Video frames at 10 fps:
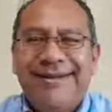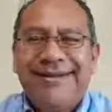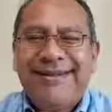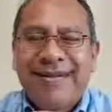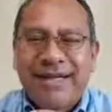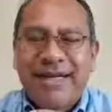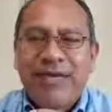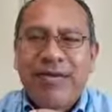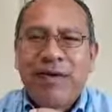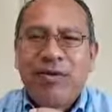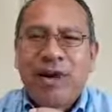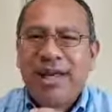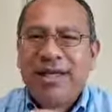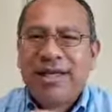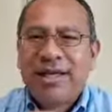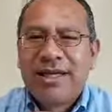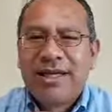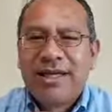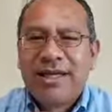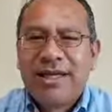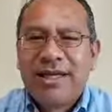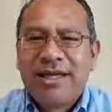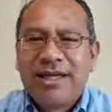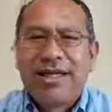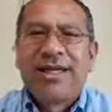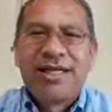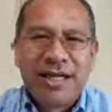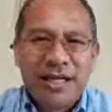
¿Estaré hablando a alguien que necesita